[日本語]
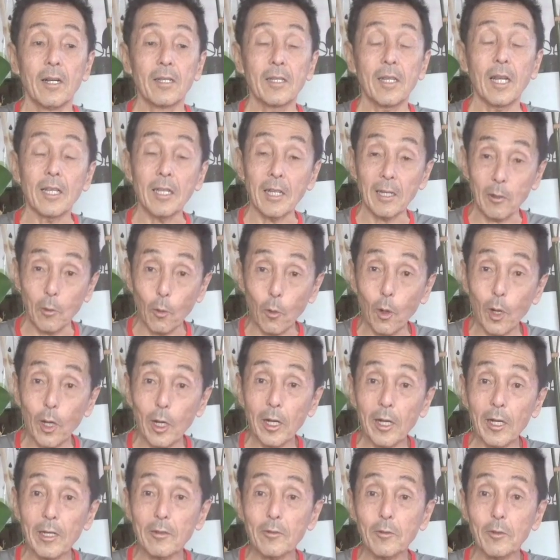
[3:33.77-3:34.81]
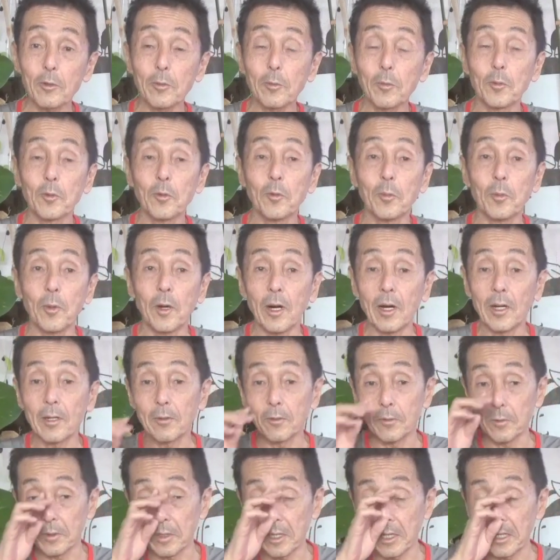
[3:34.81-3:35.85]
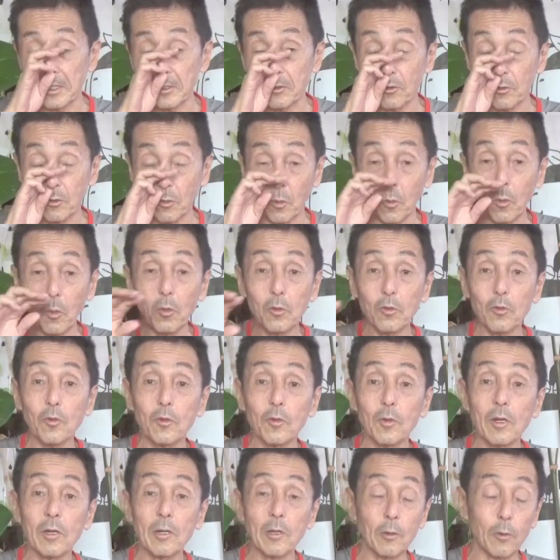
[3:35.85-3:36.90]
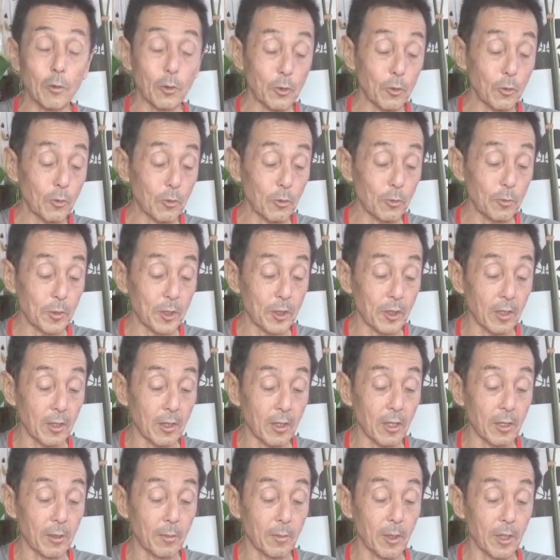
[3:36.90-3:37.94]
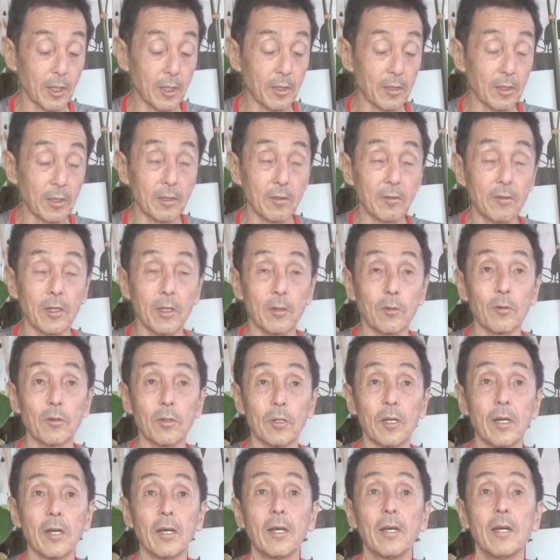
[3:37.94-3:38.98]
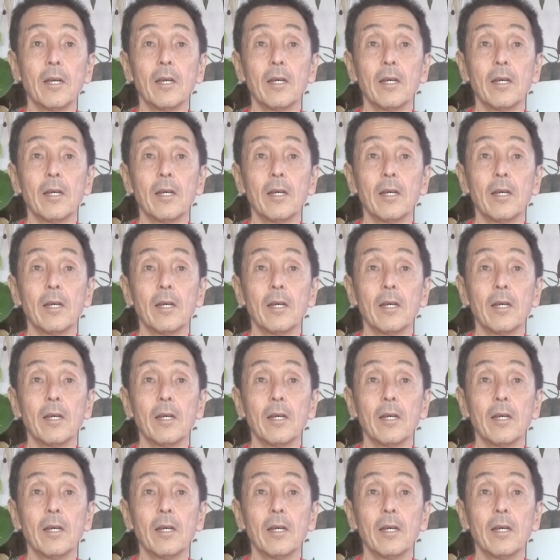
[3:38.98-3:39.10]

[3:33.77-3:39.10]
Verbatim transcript: ただ壊れやすいものもあるんで、ちょっと構造なんかをよく見て買えばいいんですけどね。